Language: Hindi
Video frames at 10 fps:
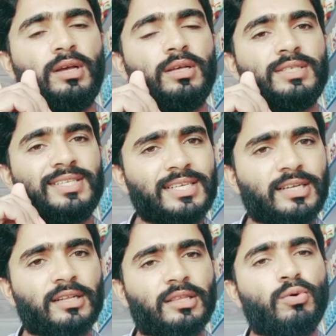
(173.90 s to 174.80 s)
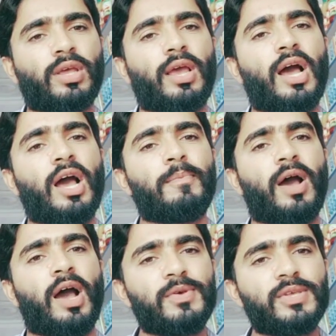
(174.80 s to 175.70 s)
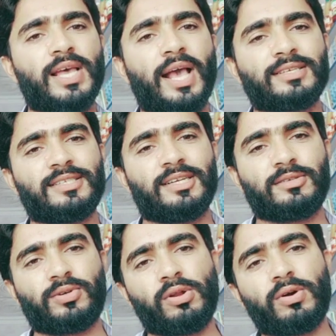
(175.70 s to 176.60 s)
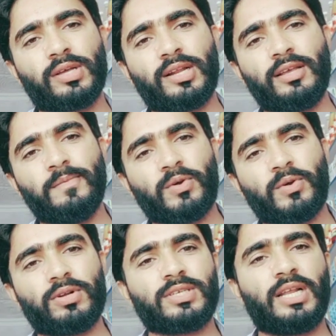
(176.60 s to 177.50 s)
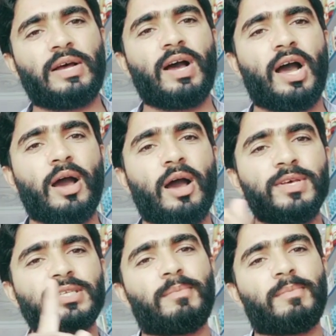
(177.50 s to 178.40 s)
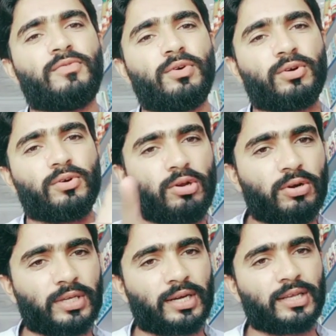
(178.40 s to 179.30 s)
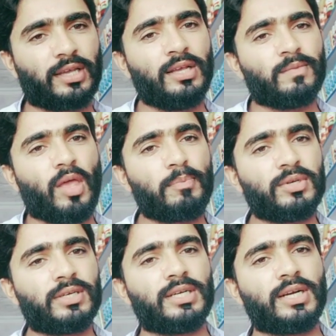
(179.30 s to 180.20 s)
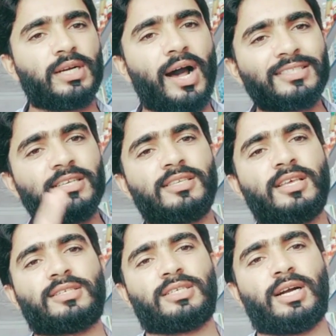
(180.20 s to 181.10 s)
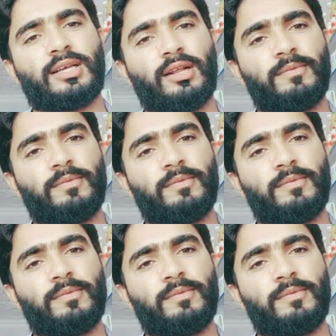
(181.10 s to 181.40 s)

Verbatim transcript: सजेस्ट करता हूं कि आप अभी से एक्सेंस को डाउनलोड करें और इसके अलावा अभी से एम को डाउनलोड करके अपने ट्रेड आज ही से स्टार्ट करें